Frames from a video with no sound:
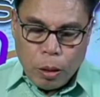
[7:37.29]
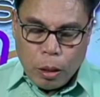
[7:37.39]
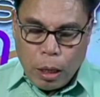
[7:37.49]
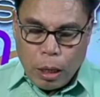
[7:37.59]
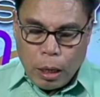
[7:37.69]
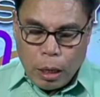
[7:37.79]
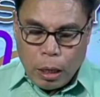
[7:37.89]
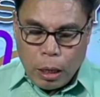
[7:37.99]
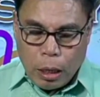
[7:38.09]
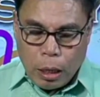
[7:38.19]
na
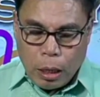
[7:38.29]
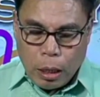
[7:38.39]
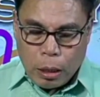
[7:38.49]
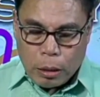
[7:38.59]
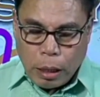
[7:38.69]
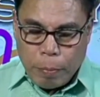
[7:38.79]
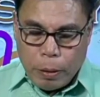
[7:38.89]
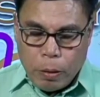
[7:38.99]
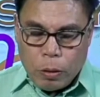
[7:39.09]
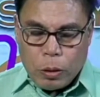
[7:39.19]

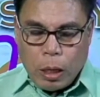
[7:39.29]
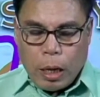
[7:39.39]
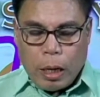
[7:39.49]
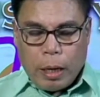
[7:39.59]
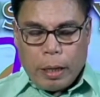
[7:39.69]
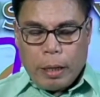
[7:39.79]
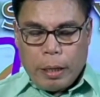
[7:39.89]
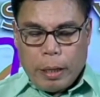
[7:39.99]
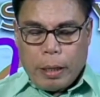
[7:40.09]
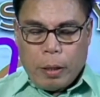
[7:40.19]
sabi doon sa
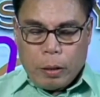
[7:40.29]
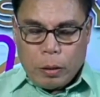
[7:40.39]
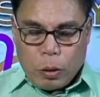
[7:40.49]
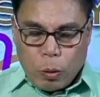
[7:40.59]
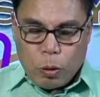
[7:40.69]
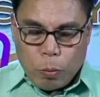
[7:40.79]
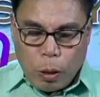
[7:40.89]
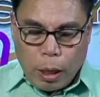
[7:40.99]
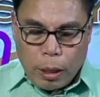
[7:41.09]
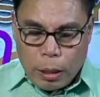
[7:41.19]
sa 8
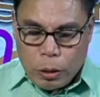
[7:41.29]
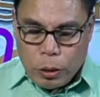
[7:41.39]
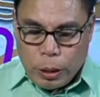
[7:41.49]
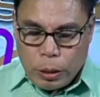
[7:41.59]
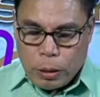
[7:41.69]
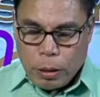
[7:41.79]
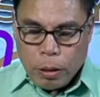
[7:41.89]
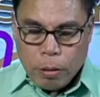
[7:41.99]
muna hanggang 10,